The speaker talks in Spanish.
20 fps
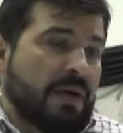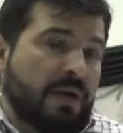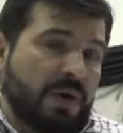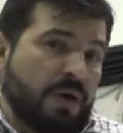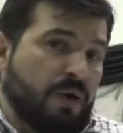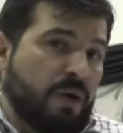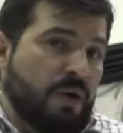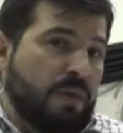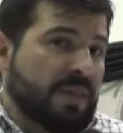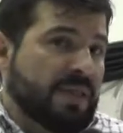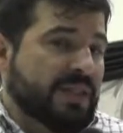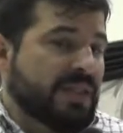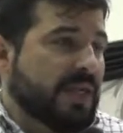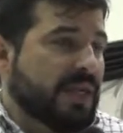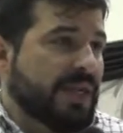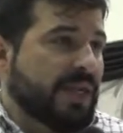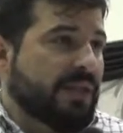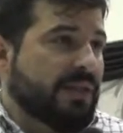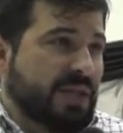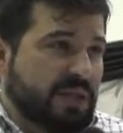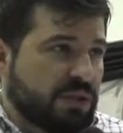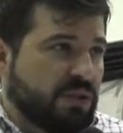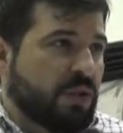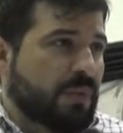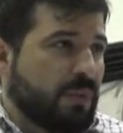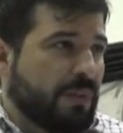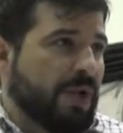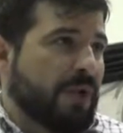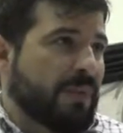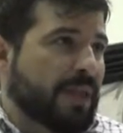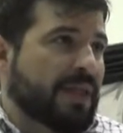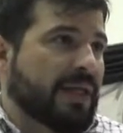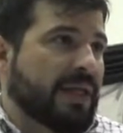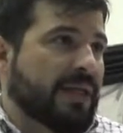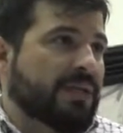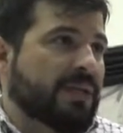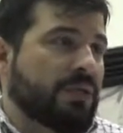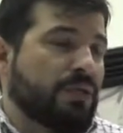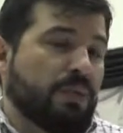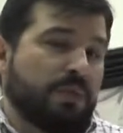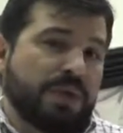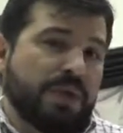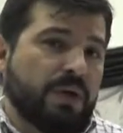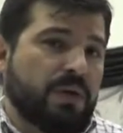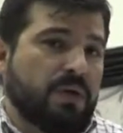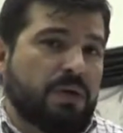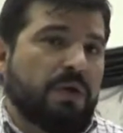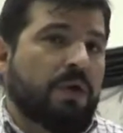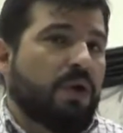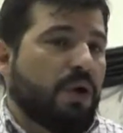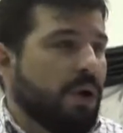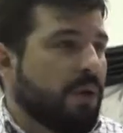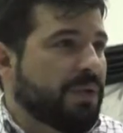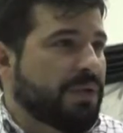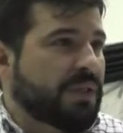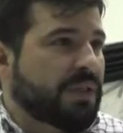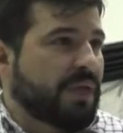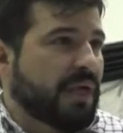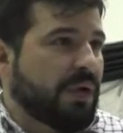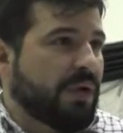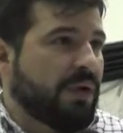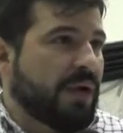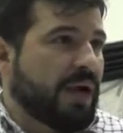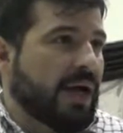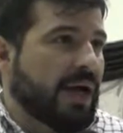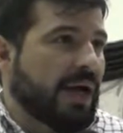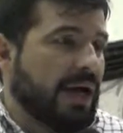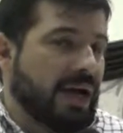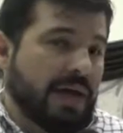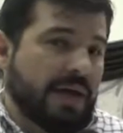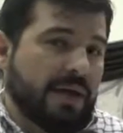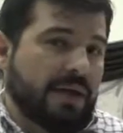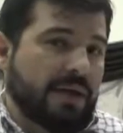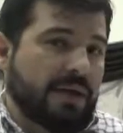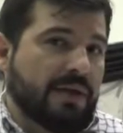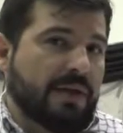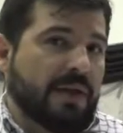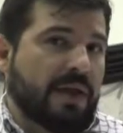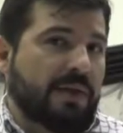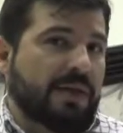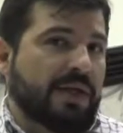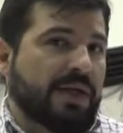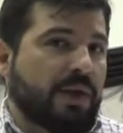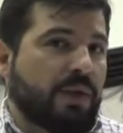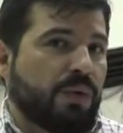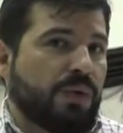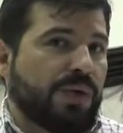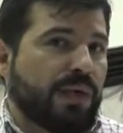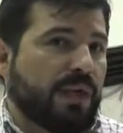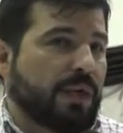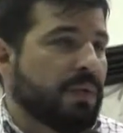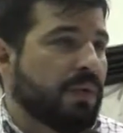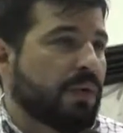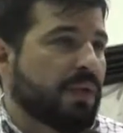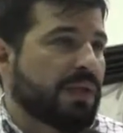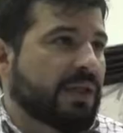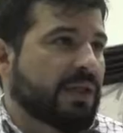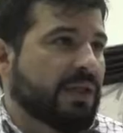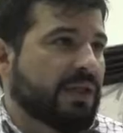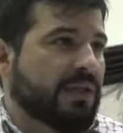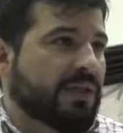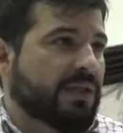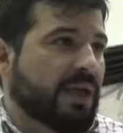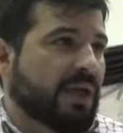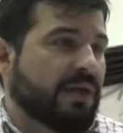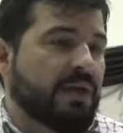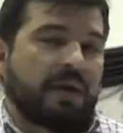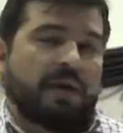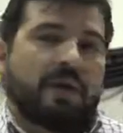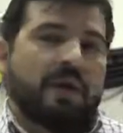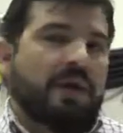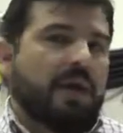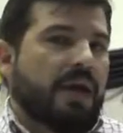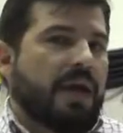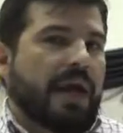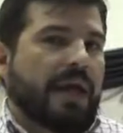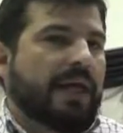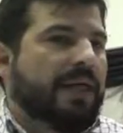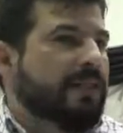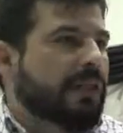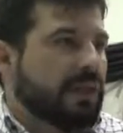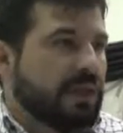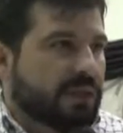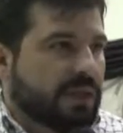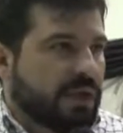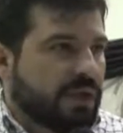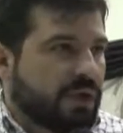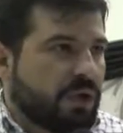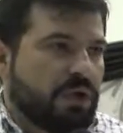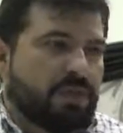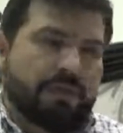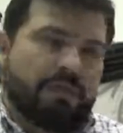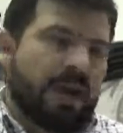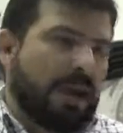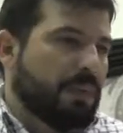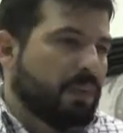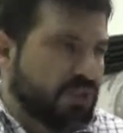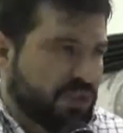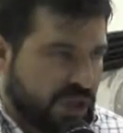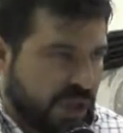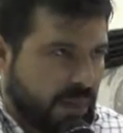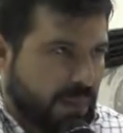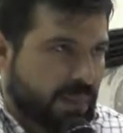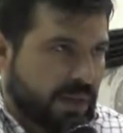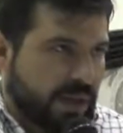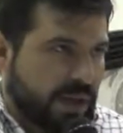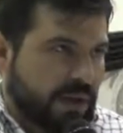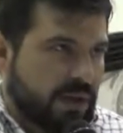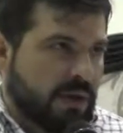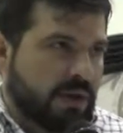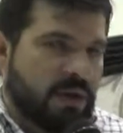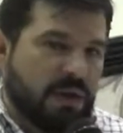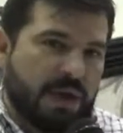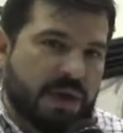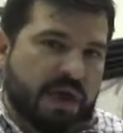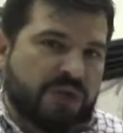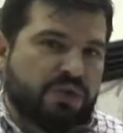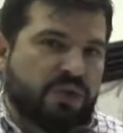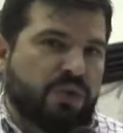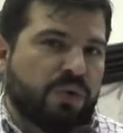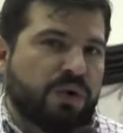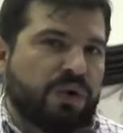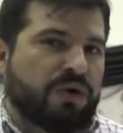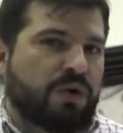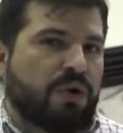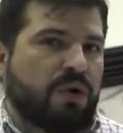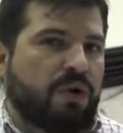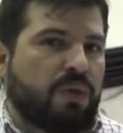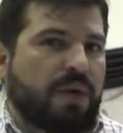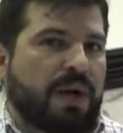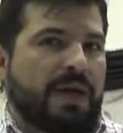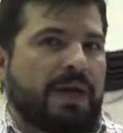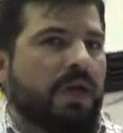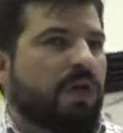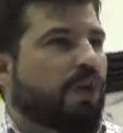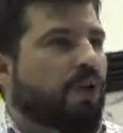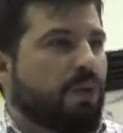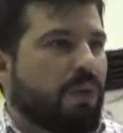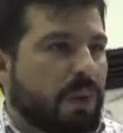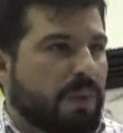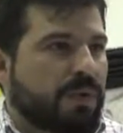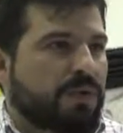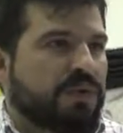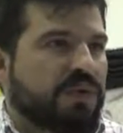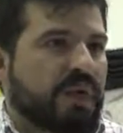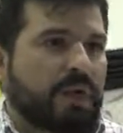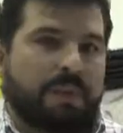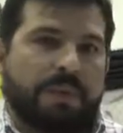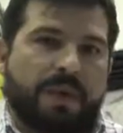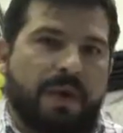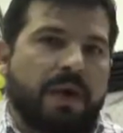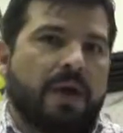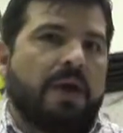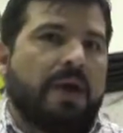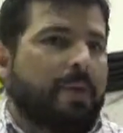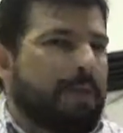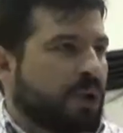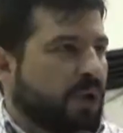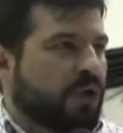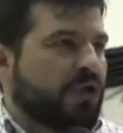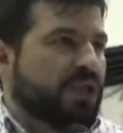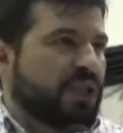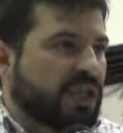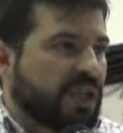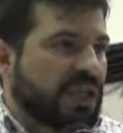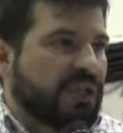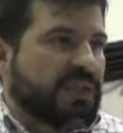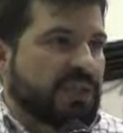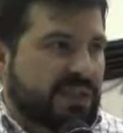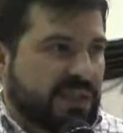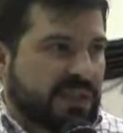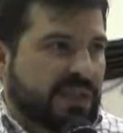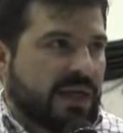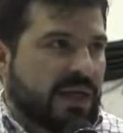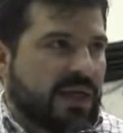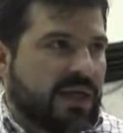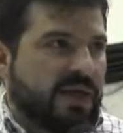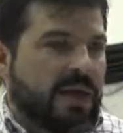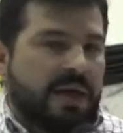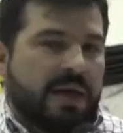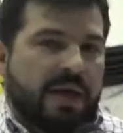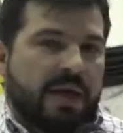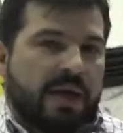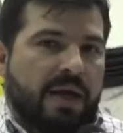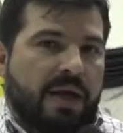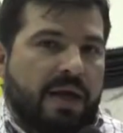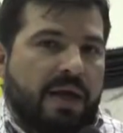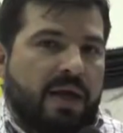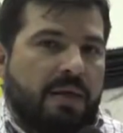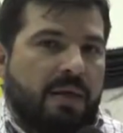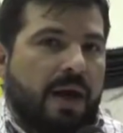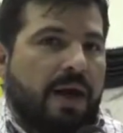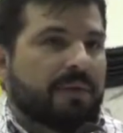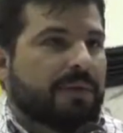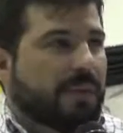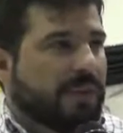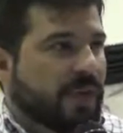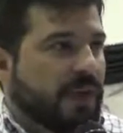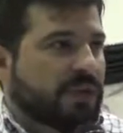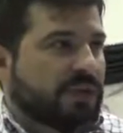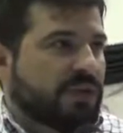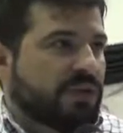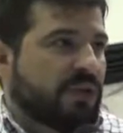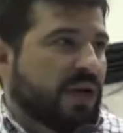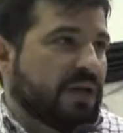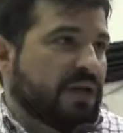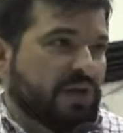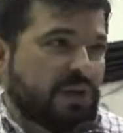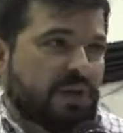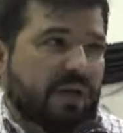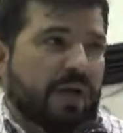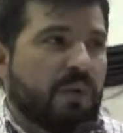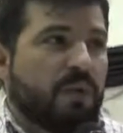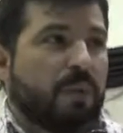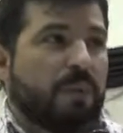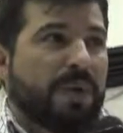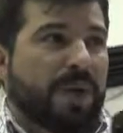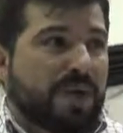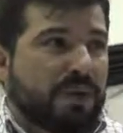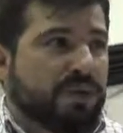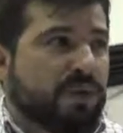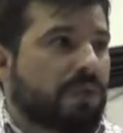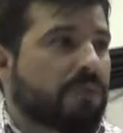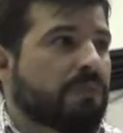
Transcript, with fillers: o mensaje de texto, pueden mandar ese número o visitarnos acá en Avenida Guniski 1936. La gente del interior vamos siempre, en el caso nuestro de los planes de ahorro vamos siempre, pero si necesitan eh, asesorarse sobre algún precio...